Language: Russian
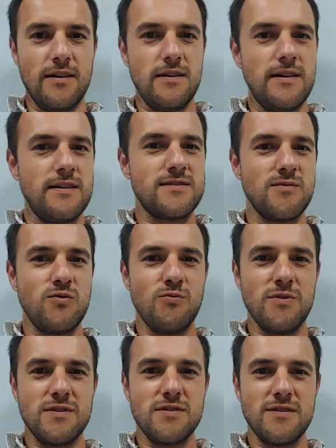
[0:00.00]
Я
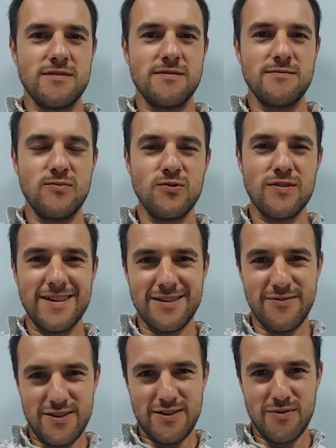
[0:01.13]
задумался, будет ли они
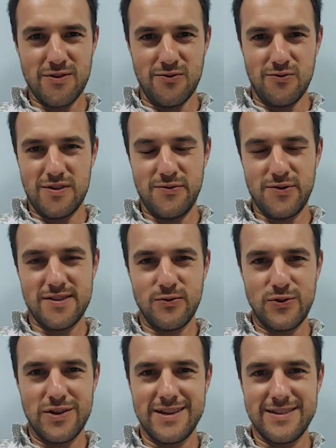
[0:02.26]
в этом году. И вот
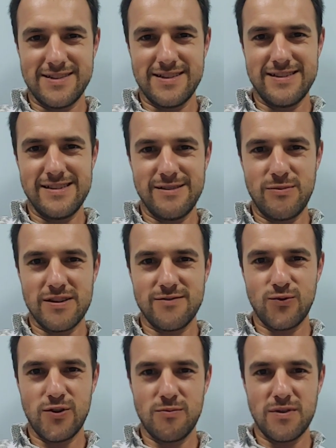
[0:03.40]
сегодня 11 сентября
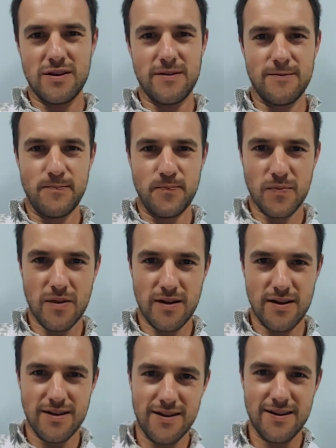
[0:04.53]
звонит мне
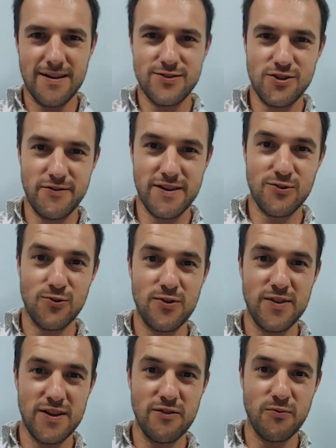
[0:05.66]
э, человек,
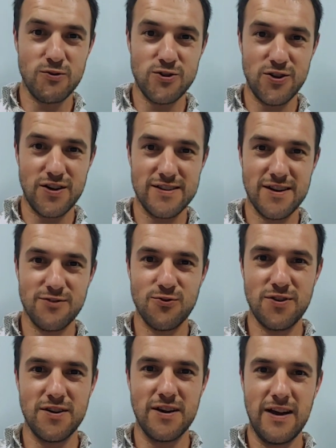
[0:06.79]
который видел в прошлый раз,
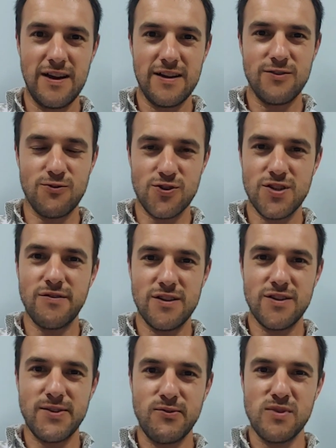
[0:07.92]
который тоже давал
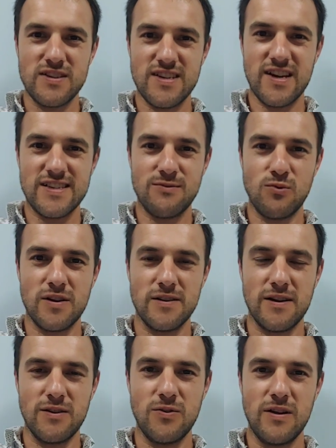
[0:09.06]
интервью мексиканскому
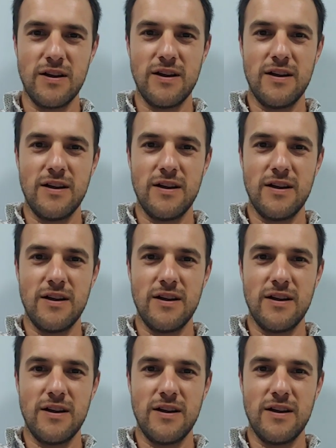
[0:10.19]
каналу.